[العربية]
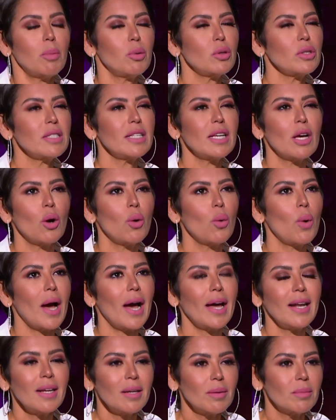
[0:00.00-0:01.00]
بصي هو
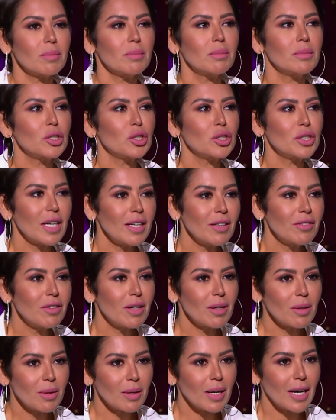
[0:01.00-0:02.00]
انا مش شايفه